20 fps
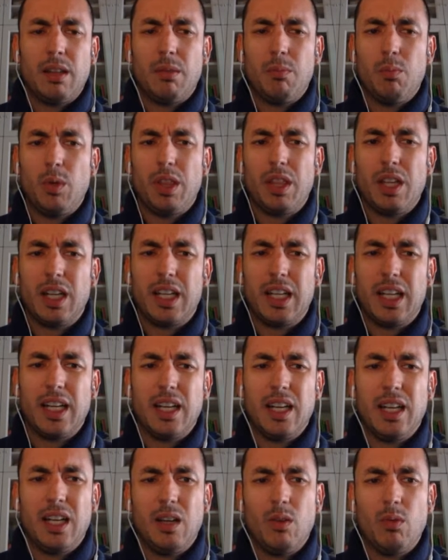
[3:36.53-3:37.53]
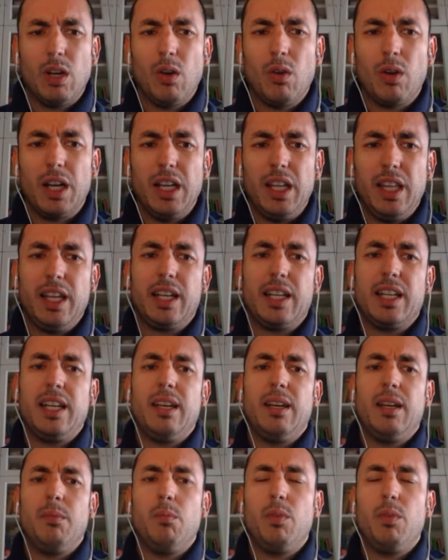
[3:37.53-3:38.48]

muy cercanas a una localidad que es